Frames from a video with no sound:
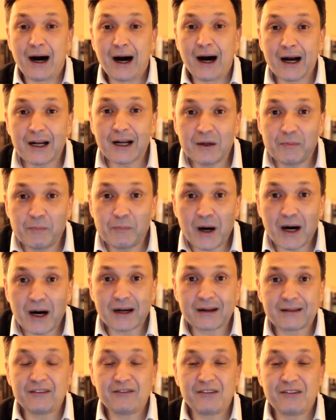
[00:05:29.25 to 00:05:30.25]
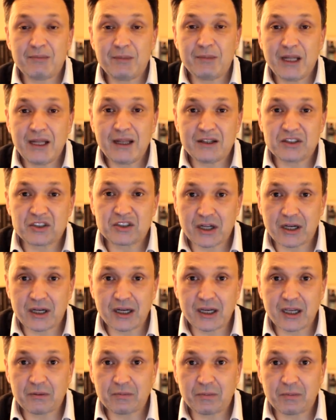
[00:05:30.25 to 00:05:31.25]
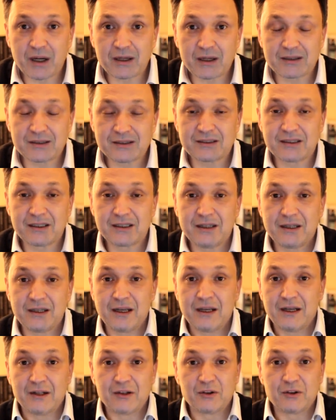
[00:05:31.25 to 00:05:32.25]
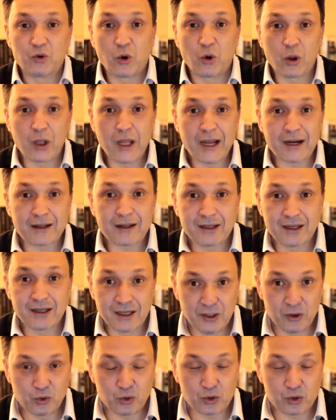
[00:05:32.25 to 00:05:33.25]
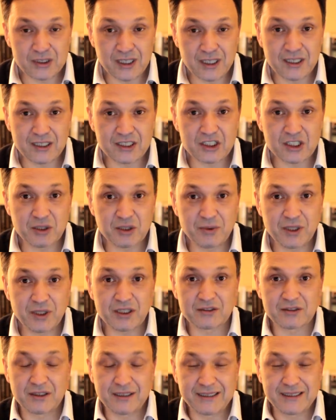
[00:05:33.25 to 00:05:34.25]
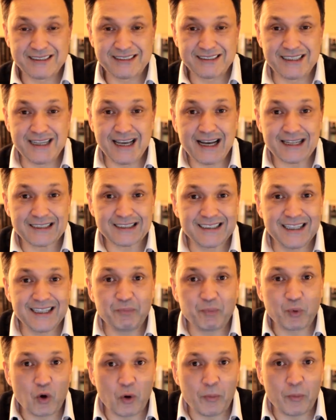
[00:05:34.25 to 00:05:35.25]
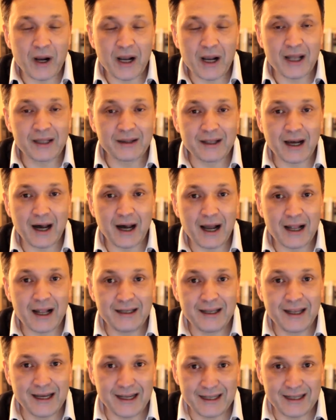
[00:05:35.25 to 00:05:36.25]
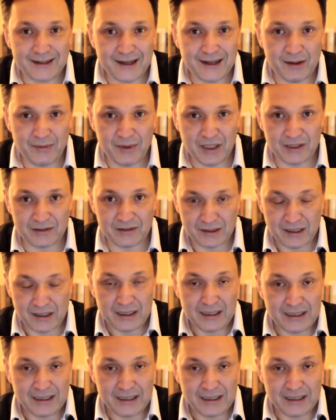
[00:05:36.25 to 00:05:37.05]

AK Parti ve Milliyetçi Hareket Partisi dolardaki yükselişi bir siyasi propaganda haline getirebilir.